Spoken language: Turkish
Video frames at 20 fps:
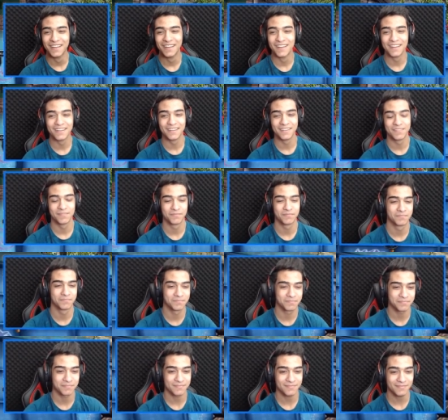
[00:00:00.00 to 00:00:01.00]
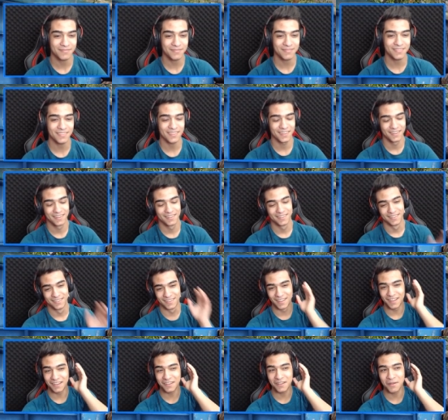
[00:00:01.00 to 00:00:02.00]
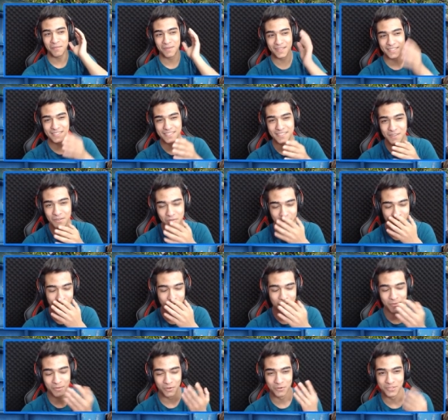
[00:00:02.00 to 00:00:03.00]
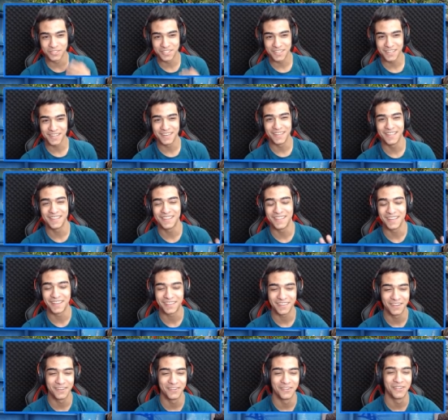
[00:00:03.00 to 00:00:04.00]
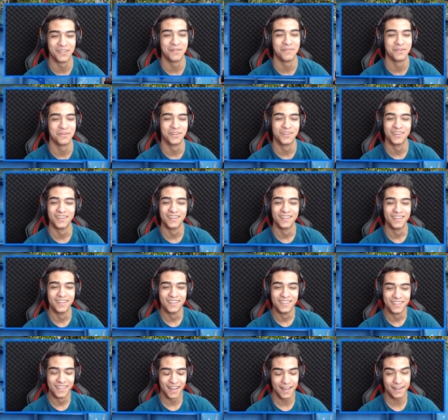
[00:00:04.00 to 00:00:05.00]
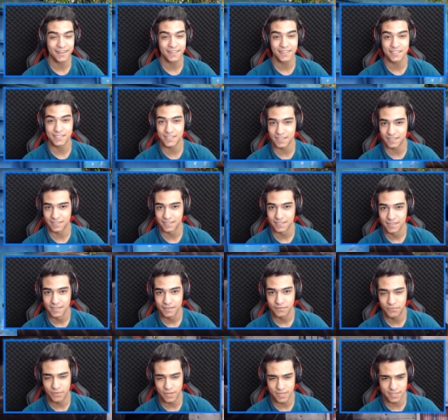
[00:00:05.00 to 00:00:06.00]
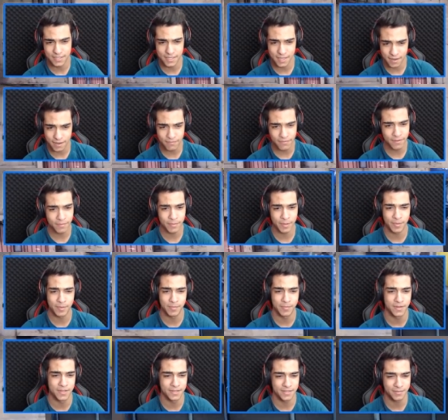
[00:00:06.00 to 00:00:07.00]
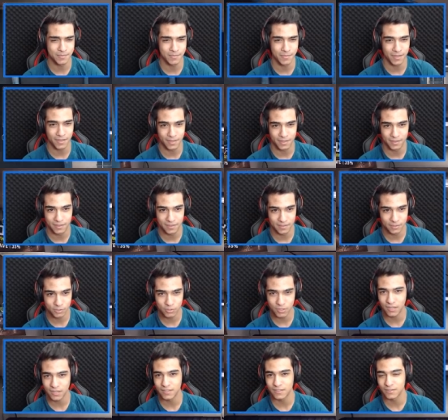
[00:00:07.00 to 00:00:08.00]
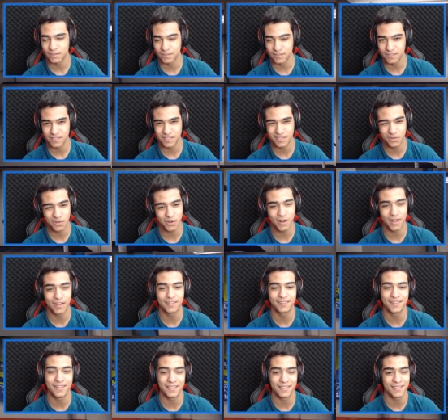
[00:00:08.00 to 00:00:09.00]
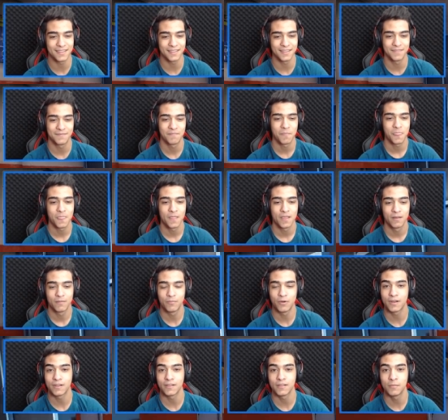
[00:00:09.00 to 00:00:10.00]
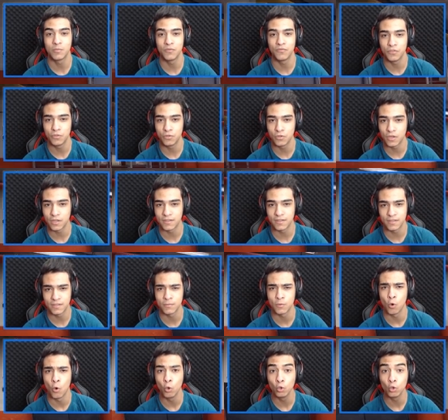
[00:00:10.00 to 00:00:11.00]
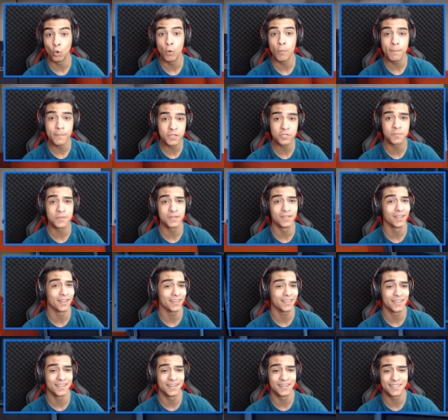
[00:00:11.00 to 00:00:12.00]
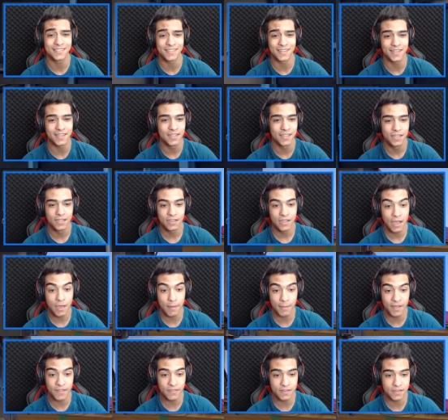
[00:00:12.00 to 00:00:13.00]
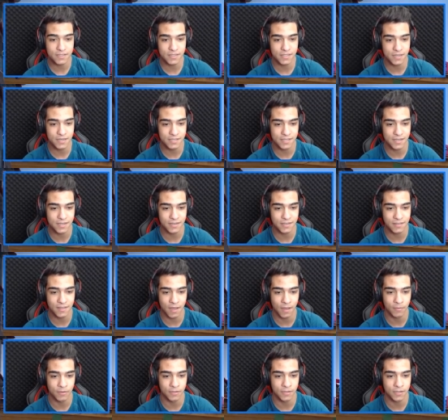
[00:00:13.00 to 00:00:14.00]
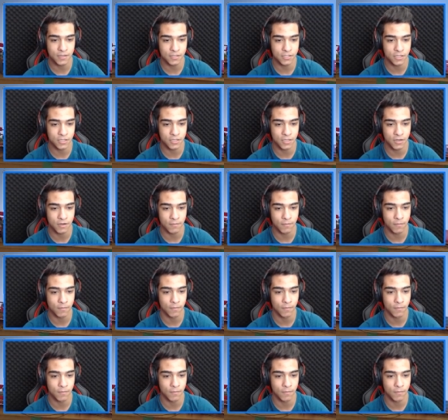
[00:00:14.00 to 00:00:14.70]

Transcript: Pasta ben yiyeyim ben anlamadım. Aga ben size öğreneyim de hocaya niye denk geliyor ya bu? Arkadaşlar fazla el vermemem lazım bak. Şu an Skor 6-2. Bu arada bu videoya dediğim 10-15 bin like gelirse hemen seri seri devamlı da çekerim.